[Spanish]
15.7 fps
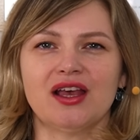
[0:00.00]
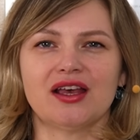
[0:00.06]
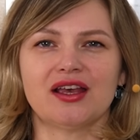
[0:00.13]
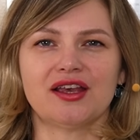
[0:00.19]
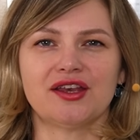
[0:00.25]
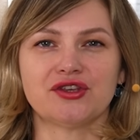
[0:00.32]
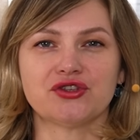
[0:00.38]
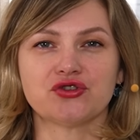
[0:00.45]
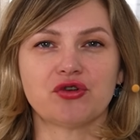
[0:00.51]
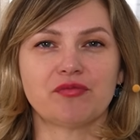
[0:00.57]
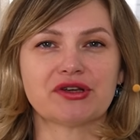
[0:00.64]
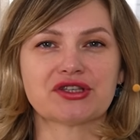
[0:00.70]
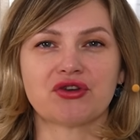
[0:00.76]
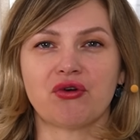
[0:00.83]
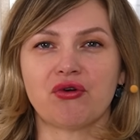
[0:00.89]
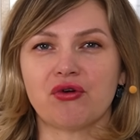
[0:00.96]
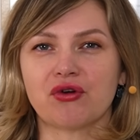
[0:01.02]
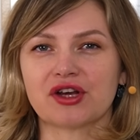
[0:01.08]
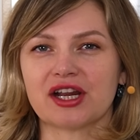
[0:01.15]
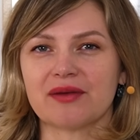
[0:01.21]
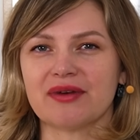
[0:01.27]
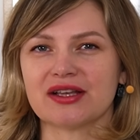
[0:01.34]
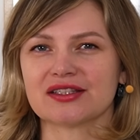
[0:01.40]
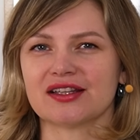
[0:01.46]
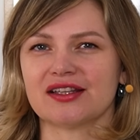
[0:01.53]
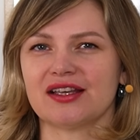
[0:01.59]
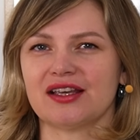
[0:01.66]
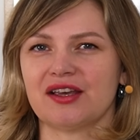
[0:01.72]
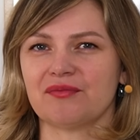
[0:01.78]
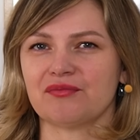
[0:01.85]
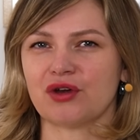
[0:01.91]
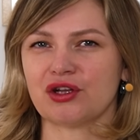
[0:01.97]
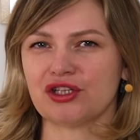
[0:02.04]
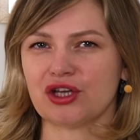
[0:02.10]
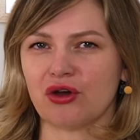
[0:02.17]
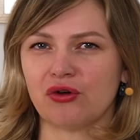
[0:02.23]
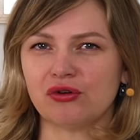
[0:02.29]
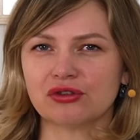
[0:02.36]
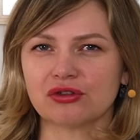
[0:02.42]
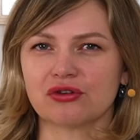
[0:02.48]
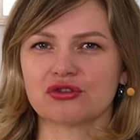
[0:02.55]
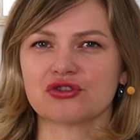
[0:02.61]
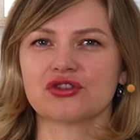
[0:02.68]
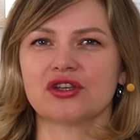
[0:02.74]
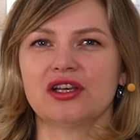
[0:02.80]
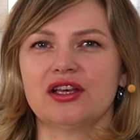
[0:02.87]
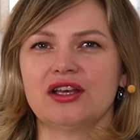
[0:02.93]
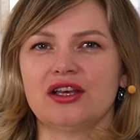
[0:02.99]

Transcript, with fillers: eh, sopas o cremas de, de hongos.